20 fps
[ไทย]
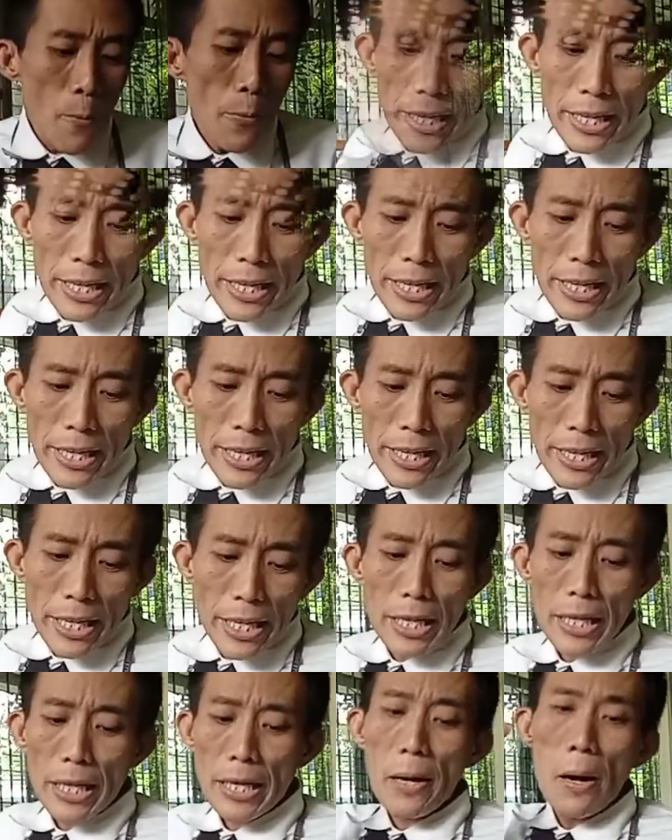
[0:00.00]
วิธีการ
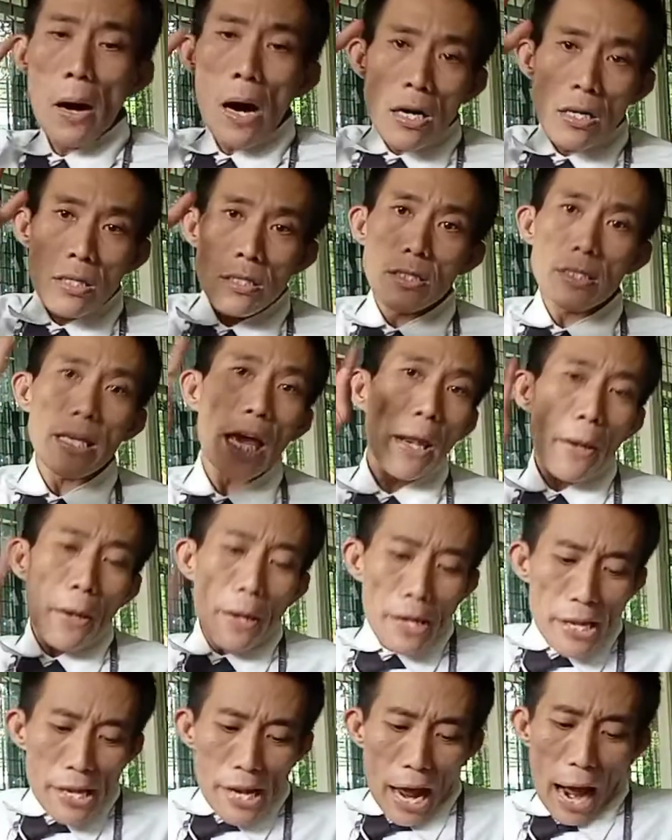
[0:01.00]
ที่เจ็ด
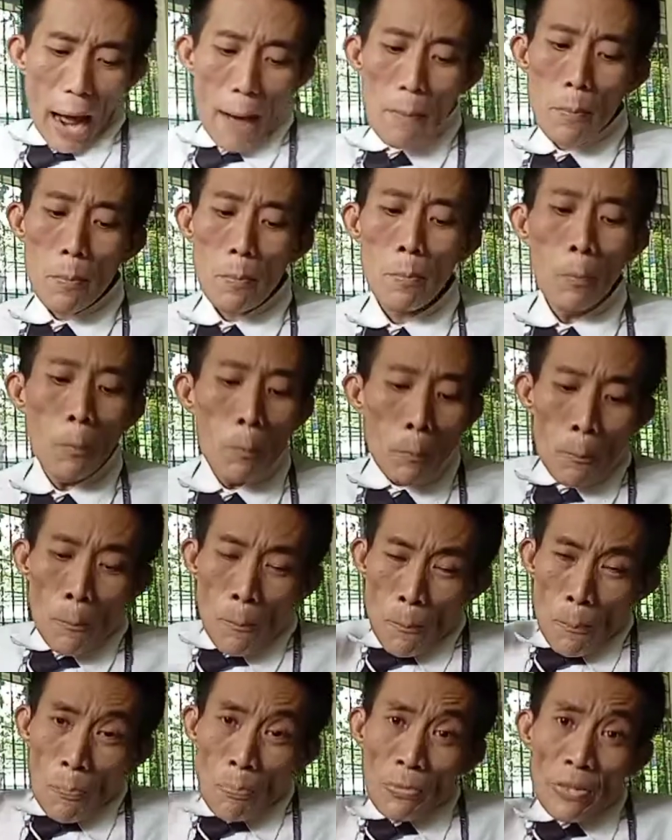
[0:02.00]
นะครับ
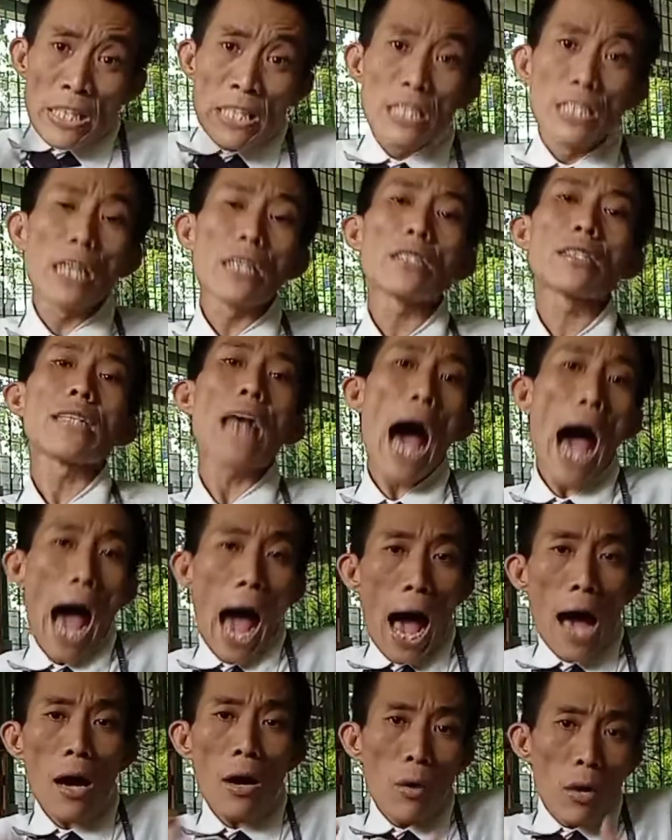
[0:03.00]
ศึกษา
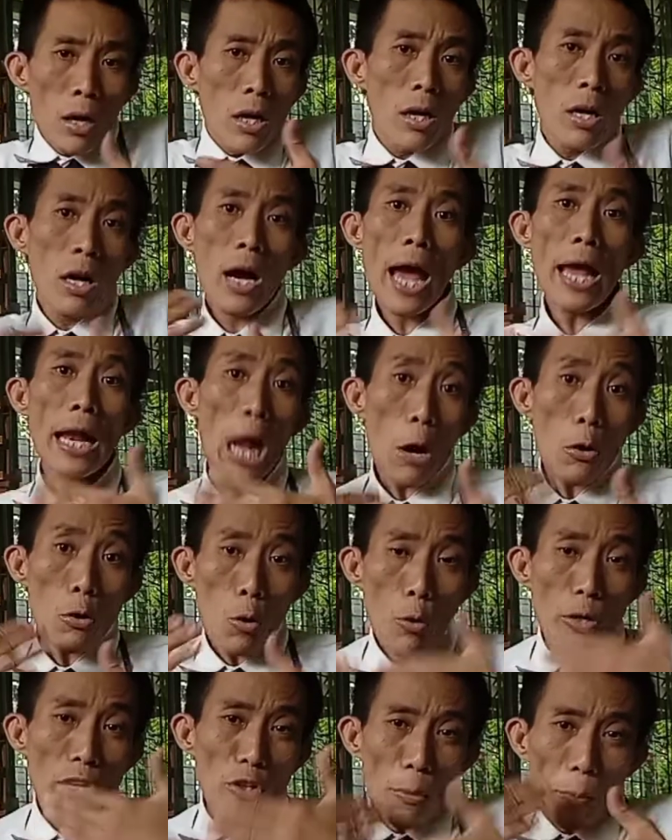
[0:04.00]
ให้เรา
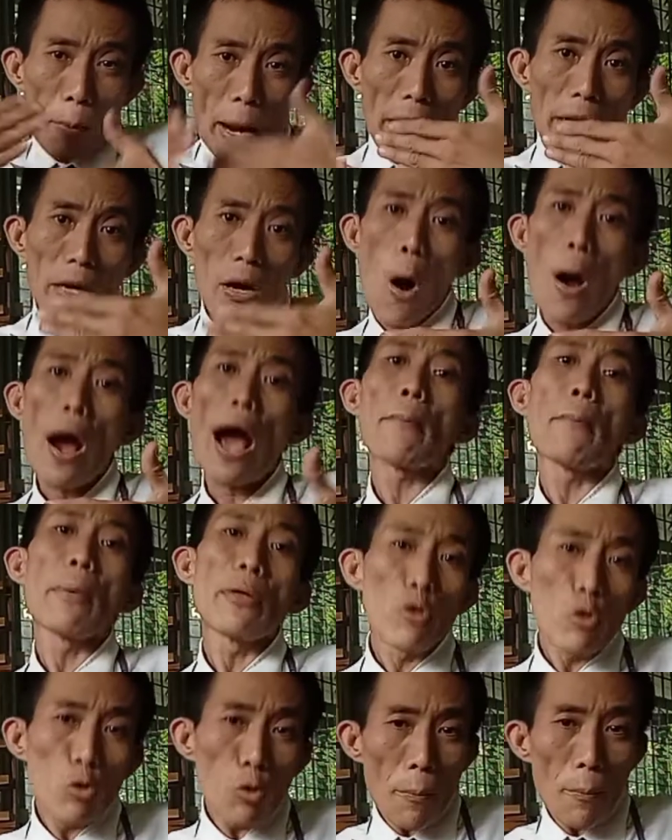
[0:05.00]
คุณสมบัติของการเป็
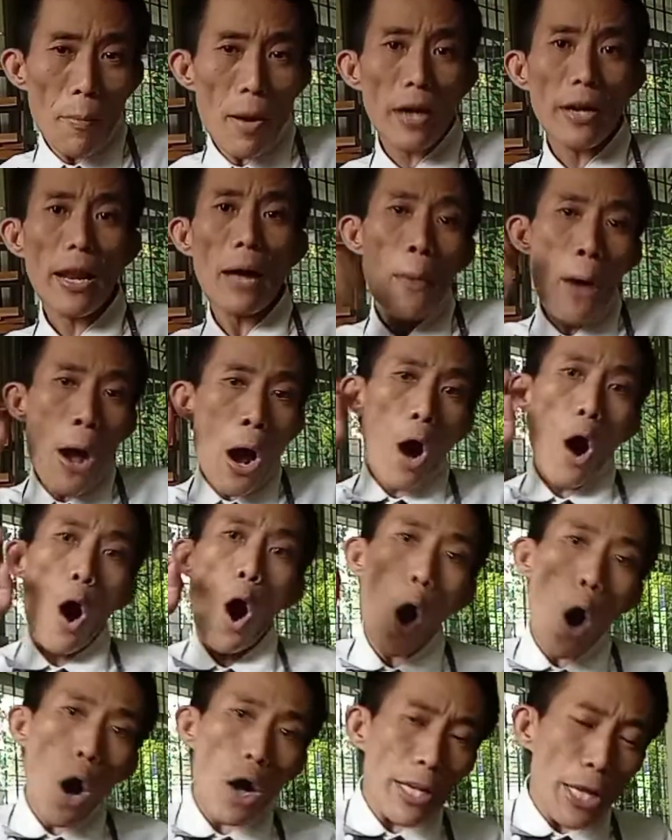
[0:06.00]
นยูทูบเบอร์นะ
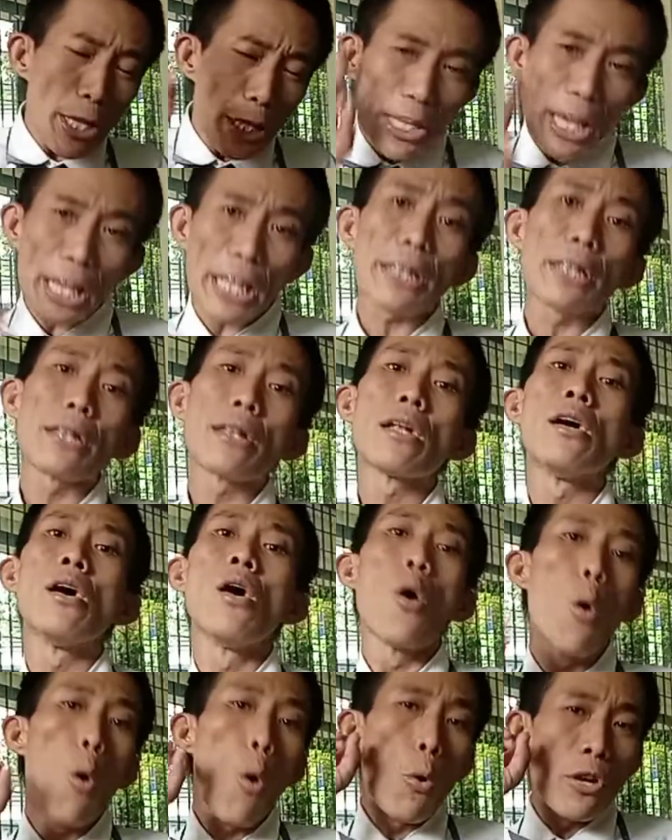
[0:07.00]
ข้อที่เจ็ด
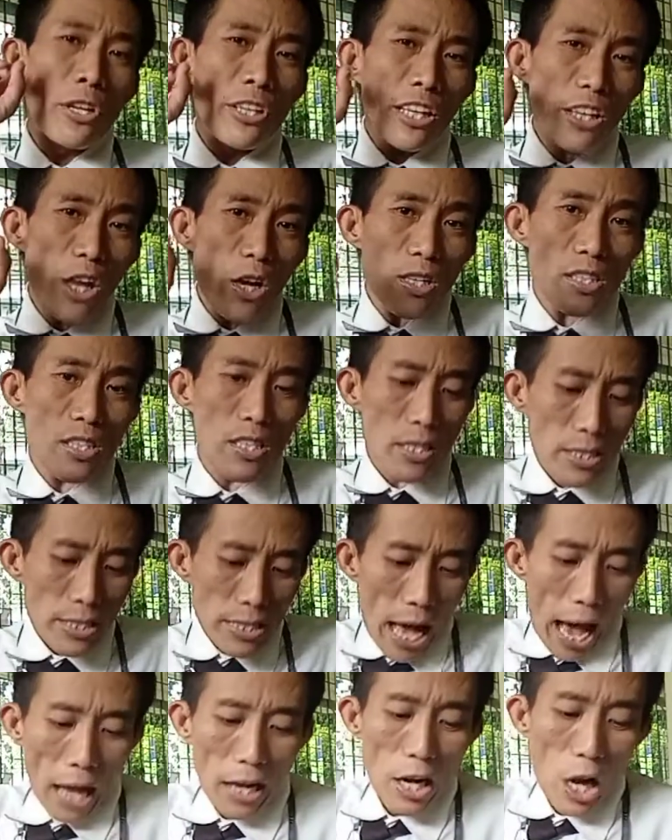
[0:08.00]
คุณจะต้องศึก
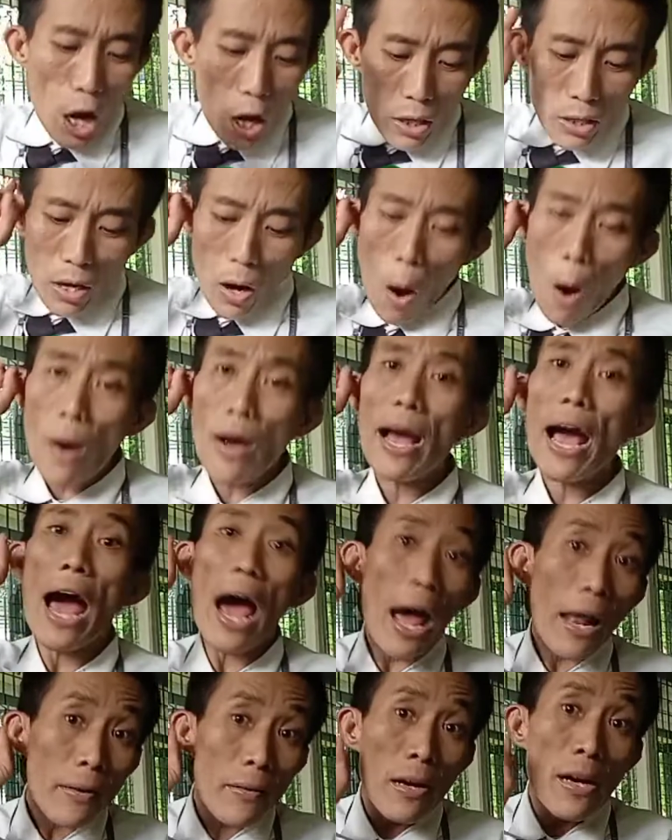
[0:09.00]
ษาเรื่องของ
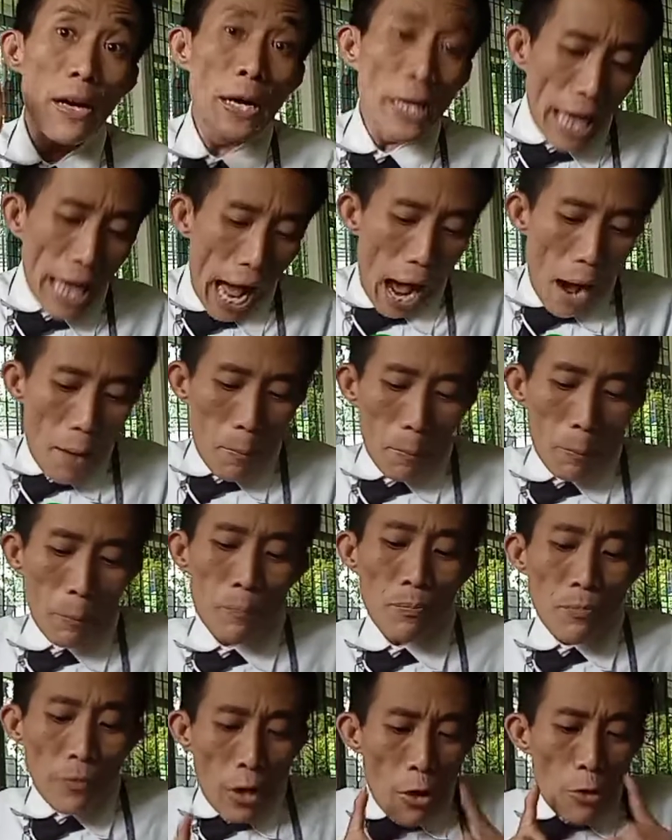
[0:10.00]
การ
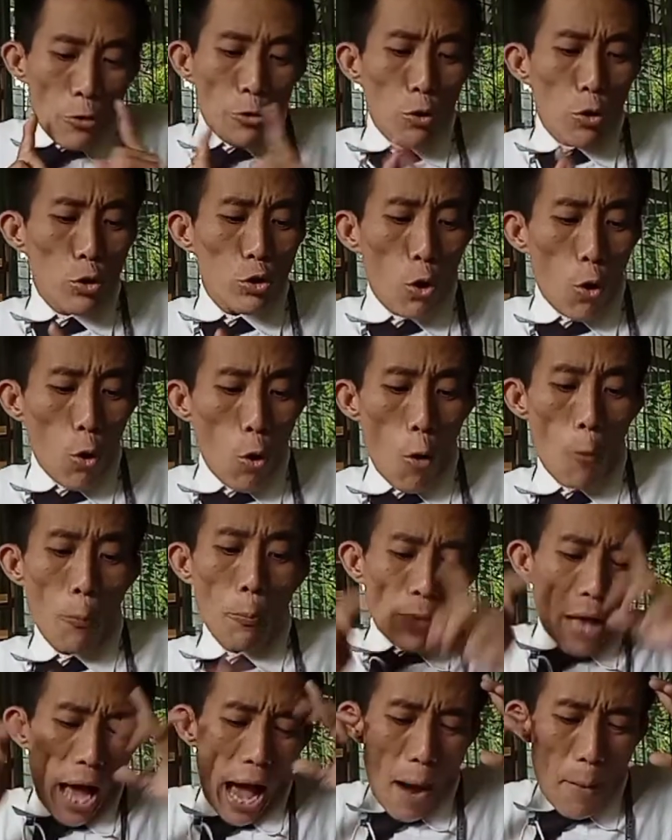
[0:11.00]
ทำ YouTube
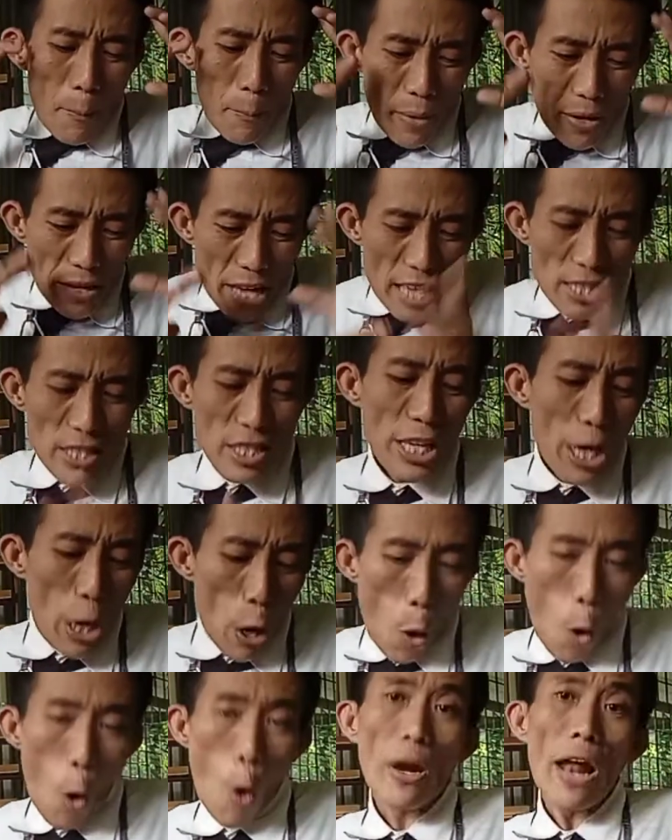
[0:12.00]
ทำ เอส อี
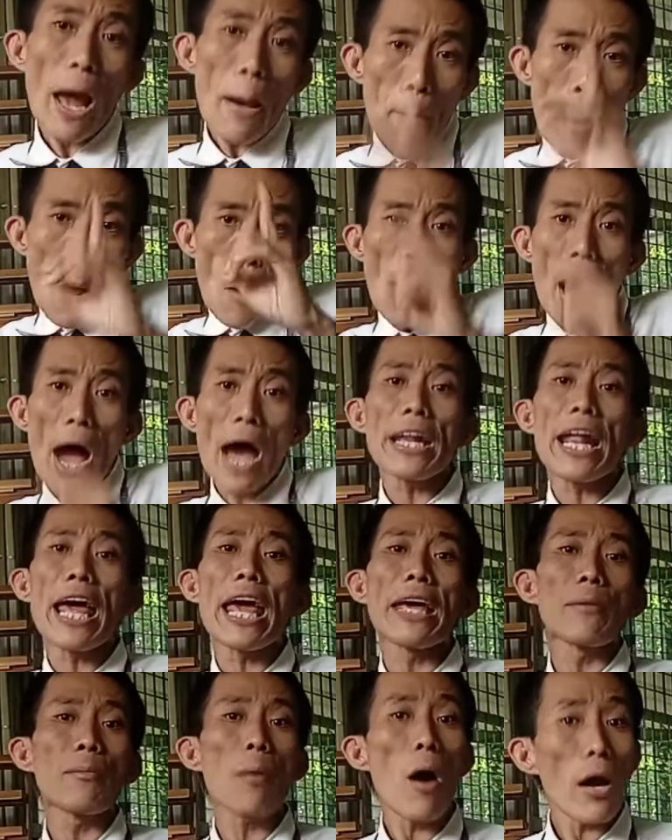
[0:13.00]
โอ นะเพราะว่าใน
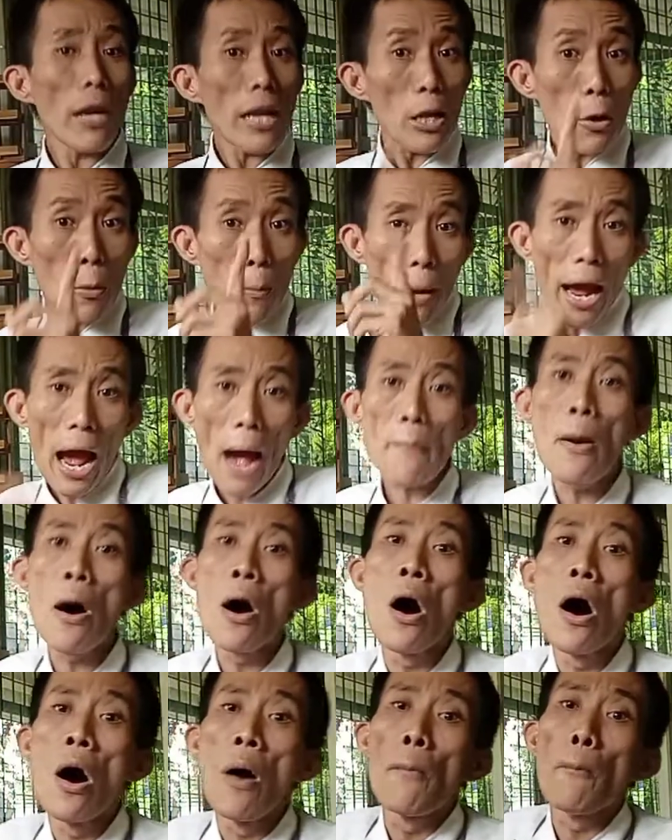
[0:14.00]
เพราะอะไรรู้ไหมครับ
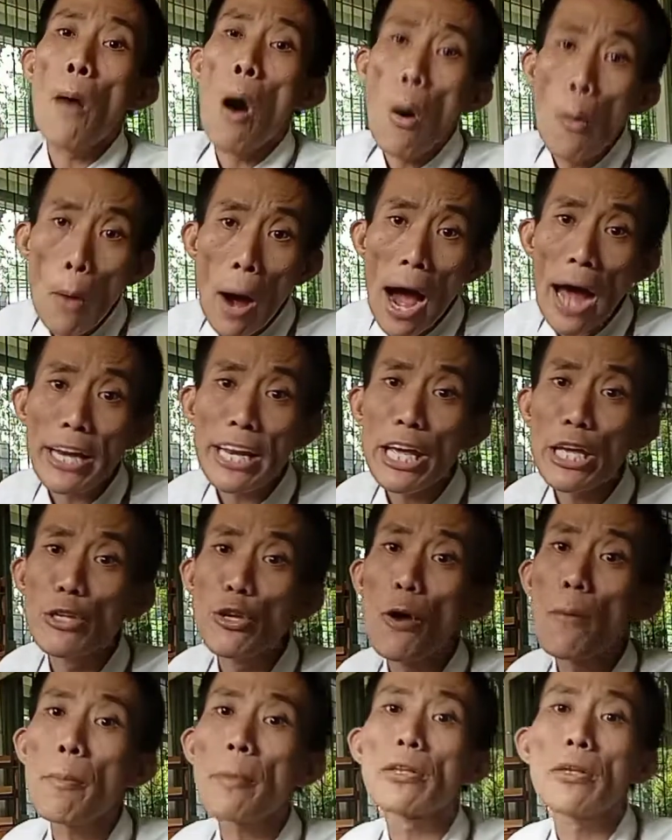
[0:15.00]
เพราะว่าใน
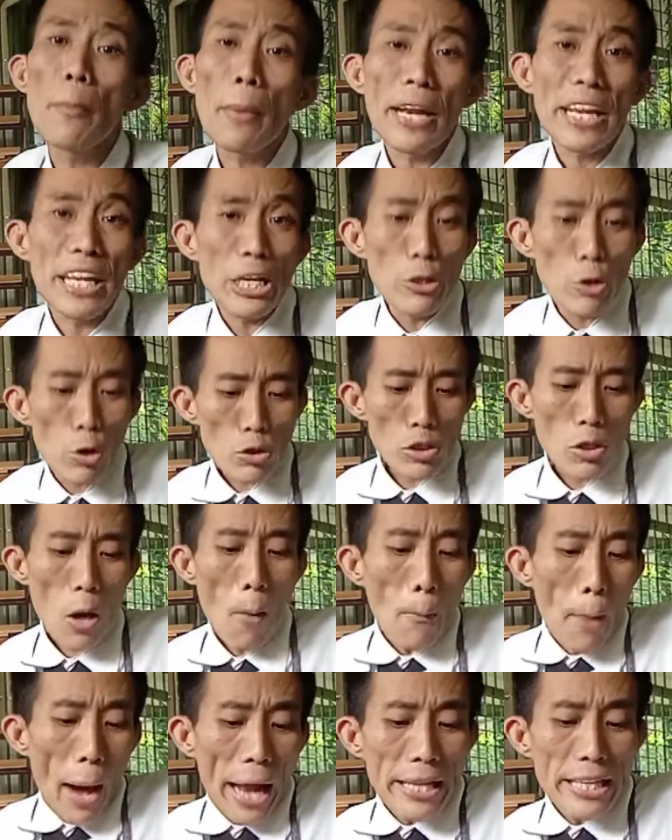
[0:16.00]
ยุคปัจจุบันนี้ยุคสอ
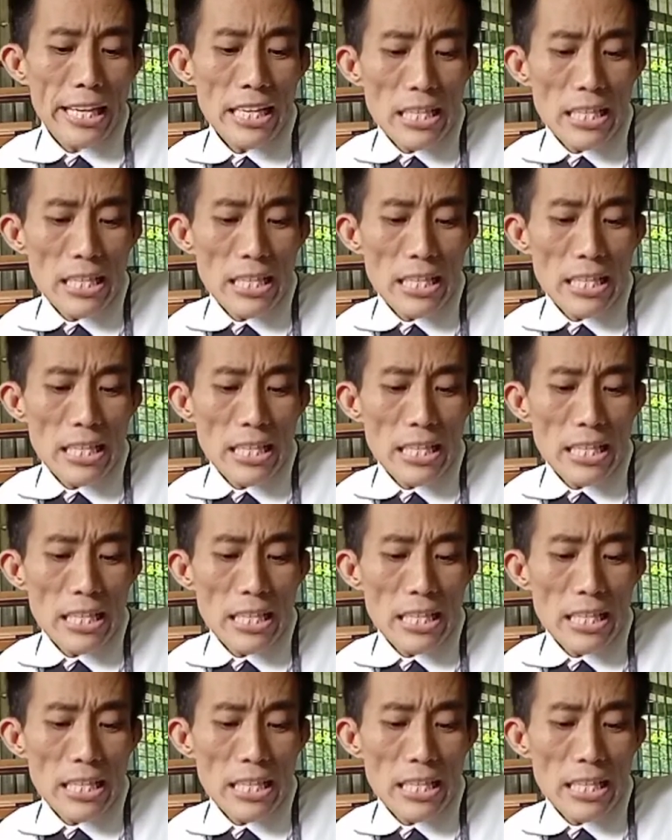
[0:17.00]
งพัน